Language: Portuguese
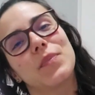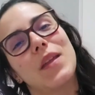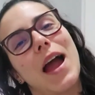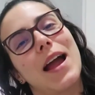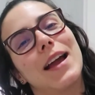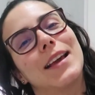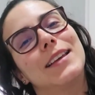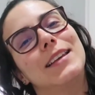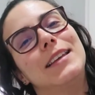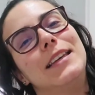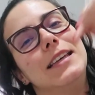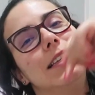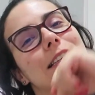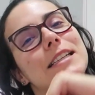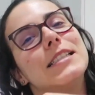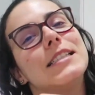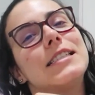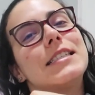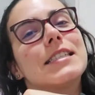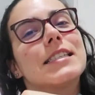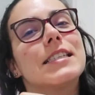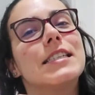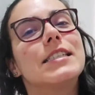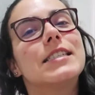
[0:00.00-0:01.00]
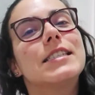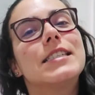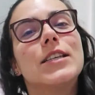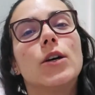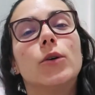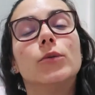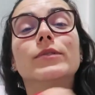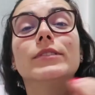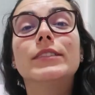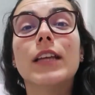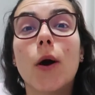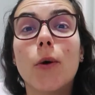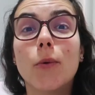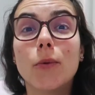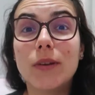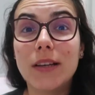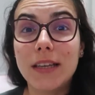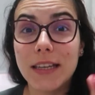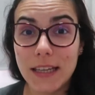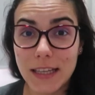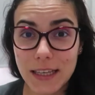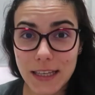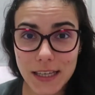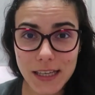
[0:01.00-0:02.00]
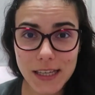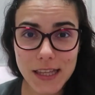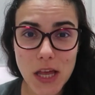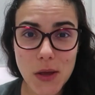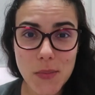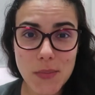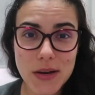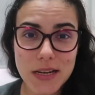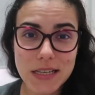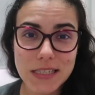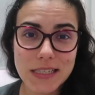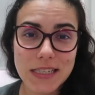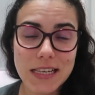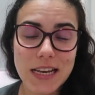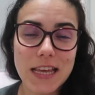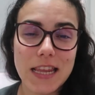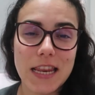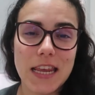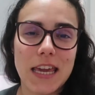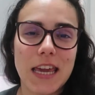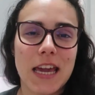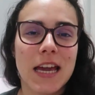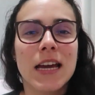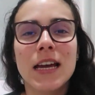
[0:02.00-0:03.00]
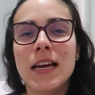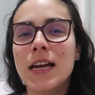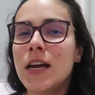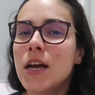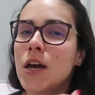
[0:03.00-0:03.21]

Aqui na descrição tá o link da Brasileirinha